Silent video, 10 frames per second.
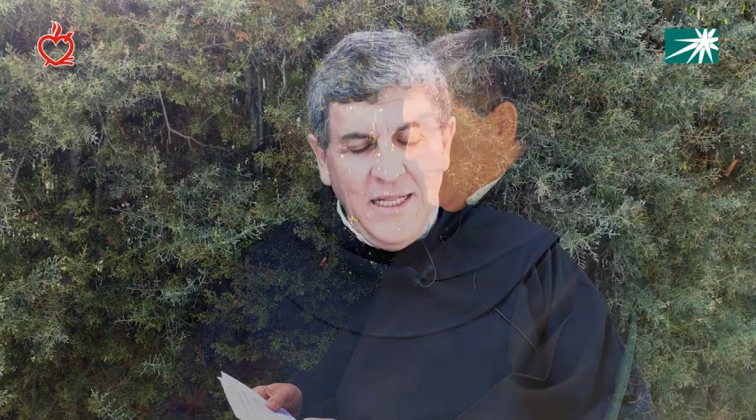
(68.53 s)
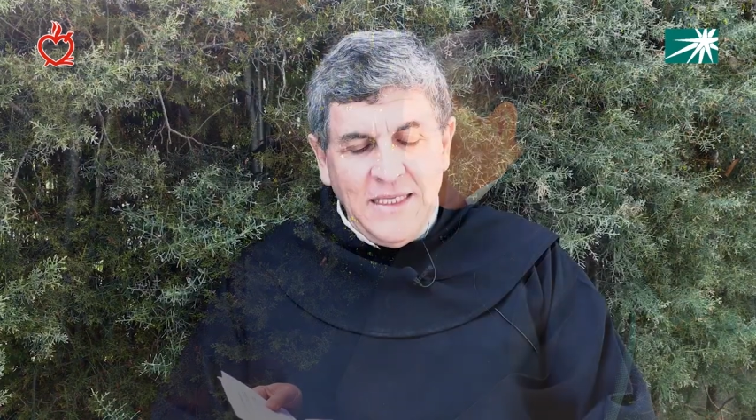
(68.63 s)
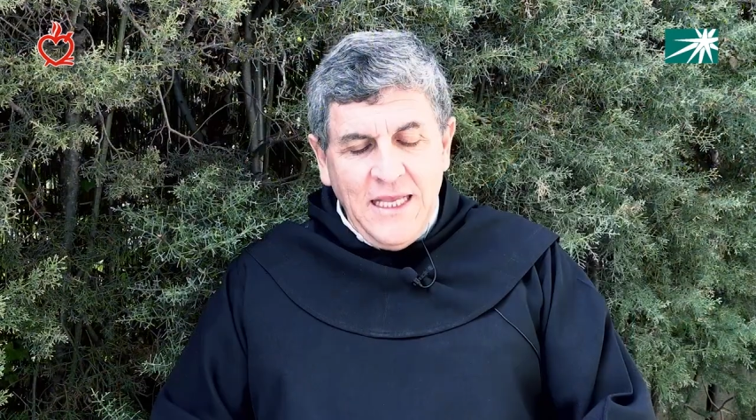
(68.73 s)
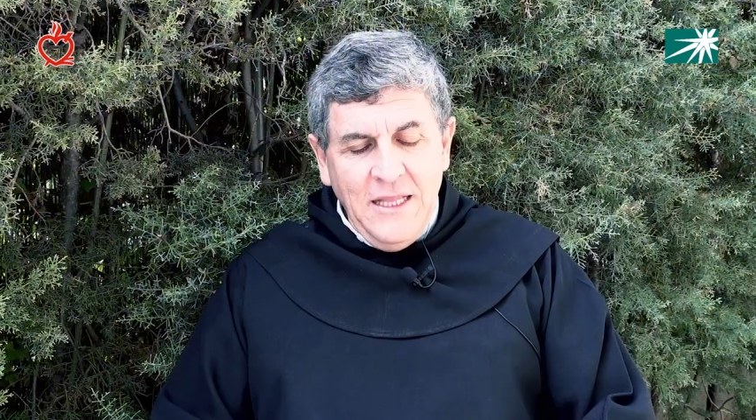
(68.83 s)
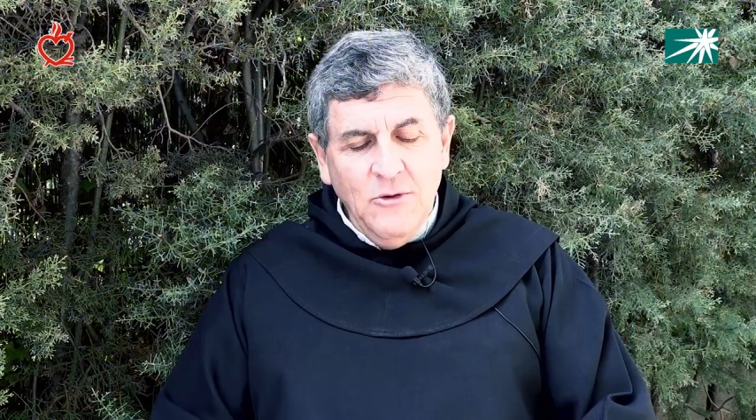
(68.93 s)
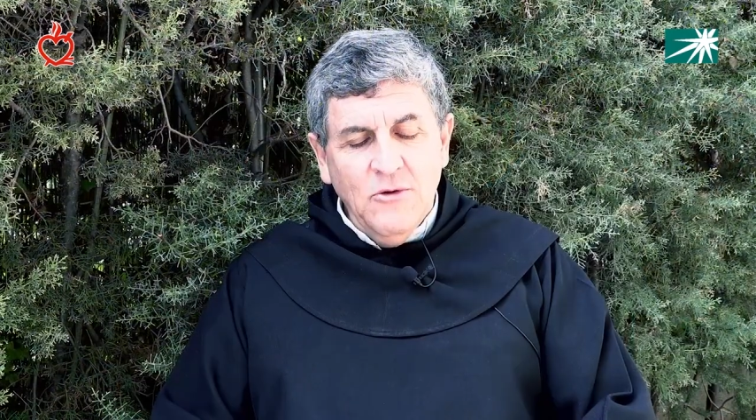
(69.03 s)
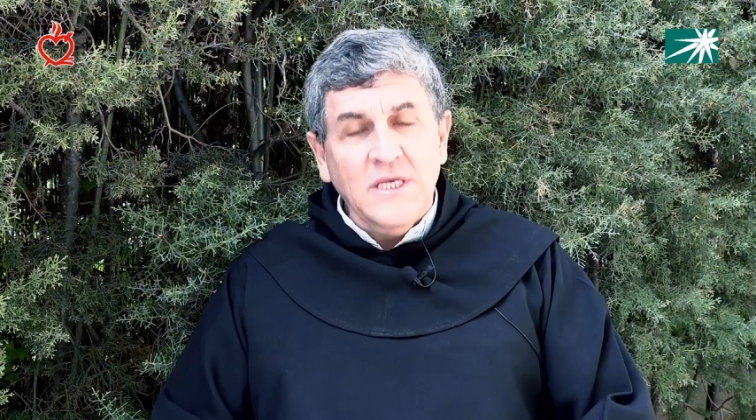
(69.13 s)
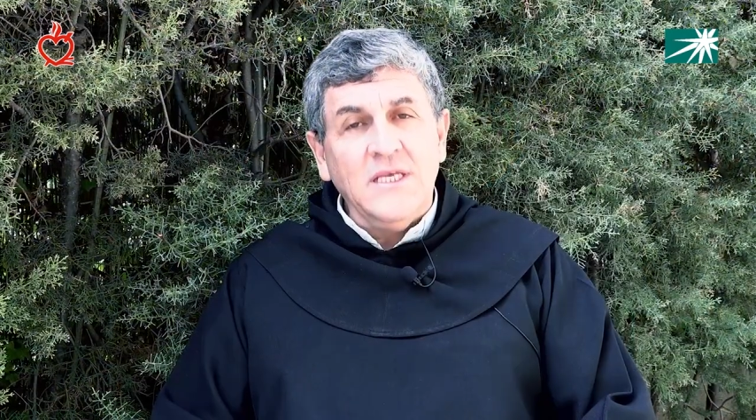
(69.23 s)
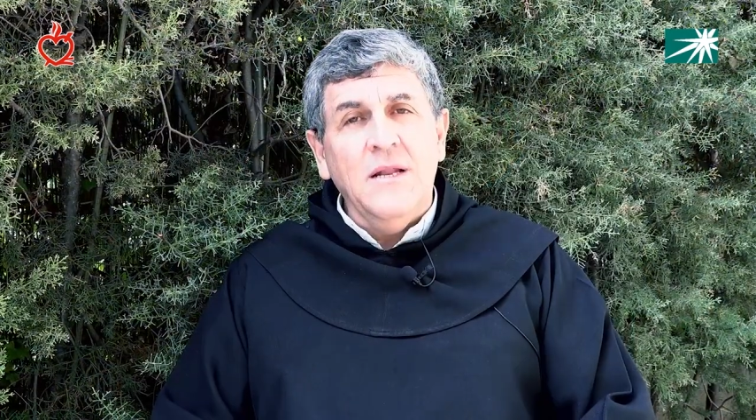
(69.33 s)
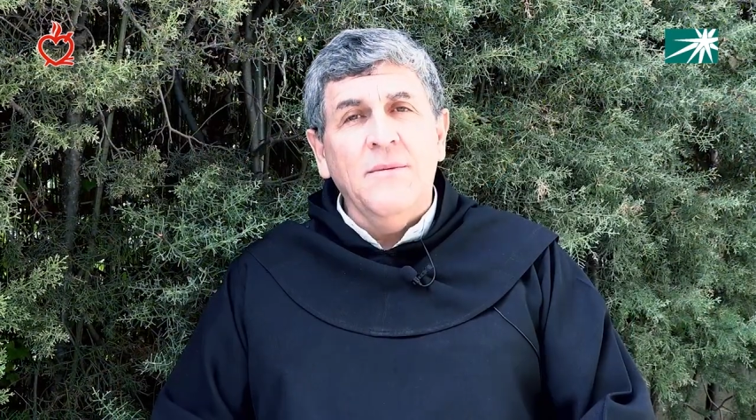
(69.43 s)
el santo
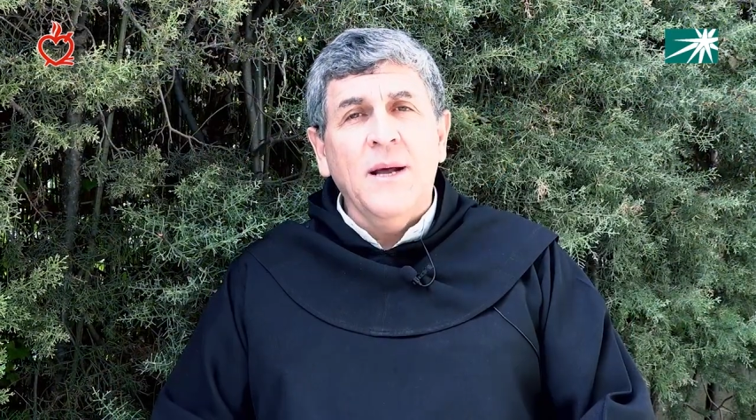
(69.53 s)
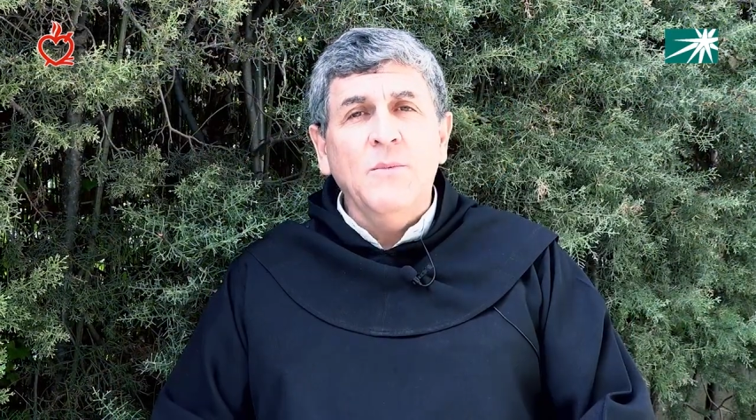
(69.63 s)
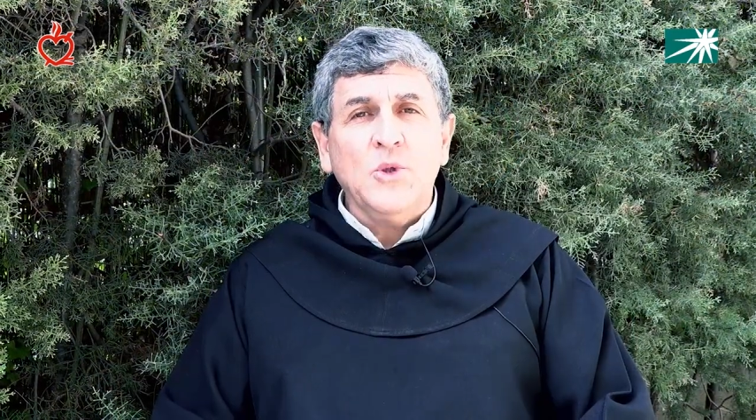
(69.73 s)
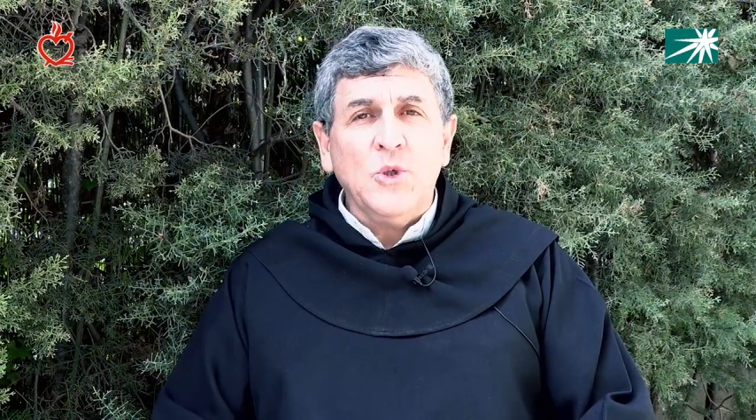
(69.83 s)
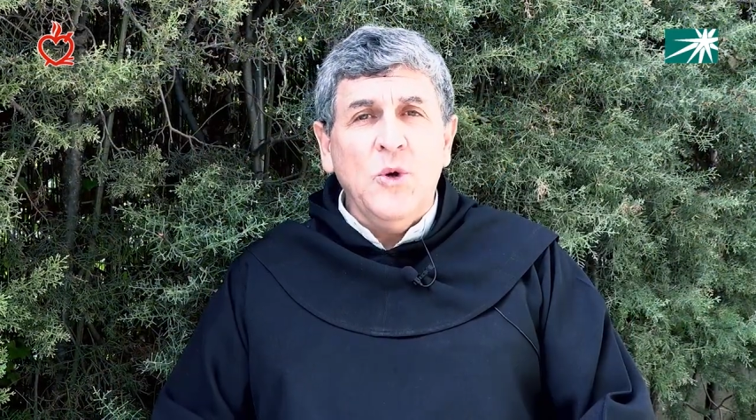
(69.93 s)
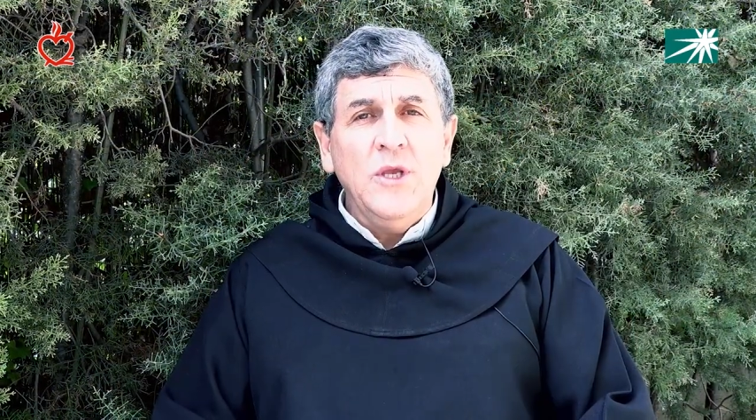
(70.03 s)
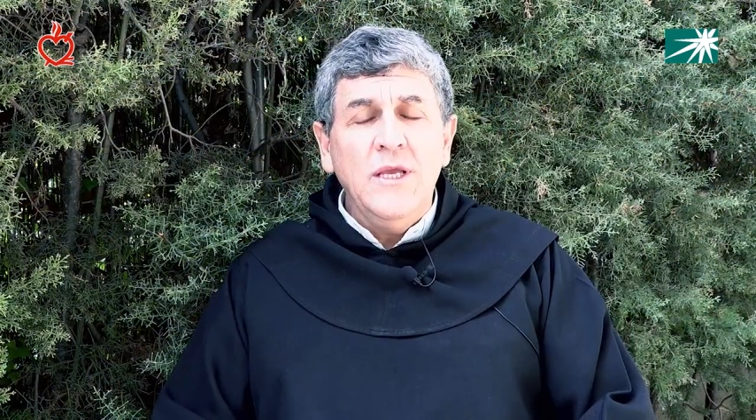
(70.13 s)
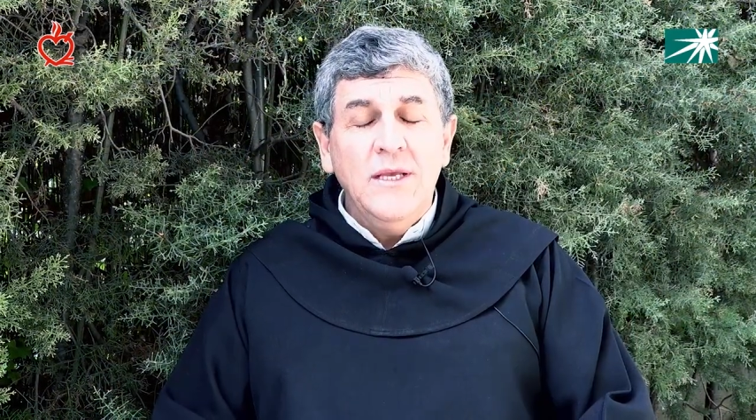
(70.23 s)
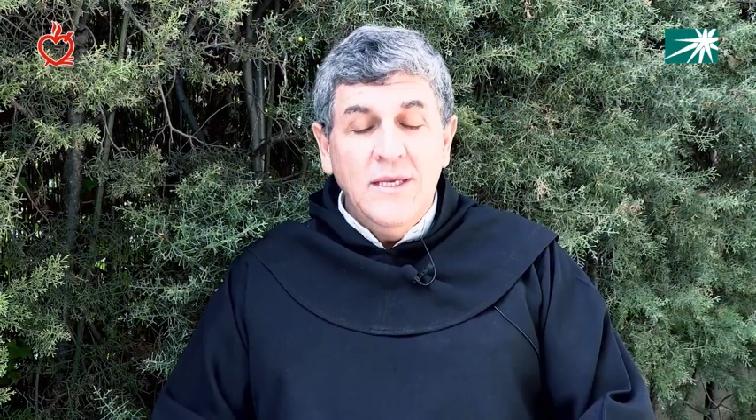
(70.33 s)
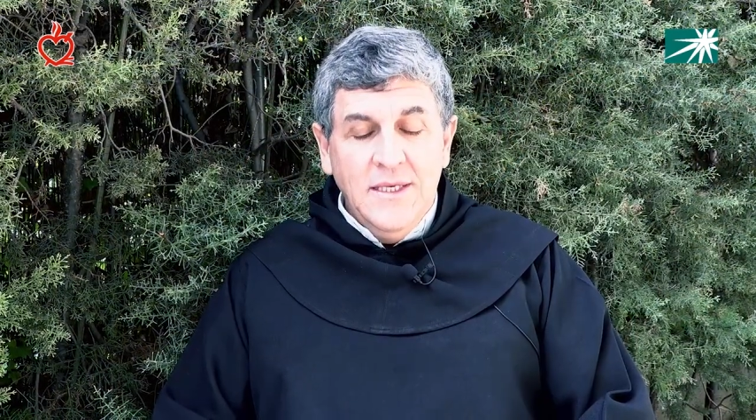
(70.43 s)
que celebramos hoy,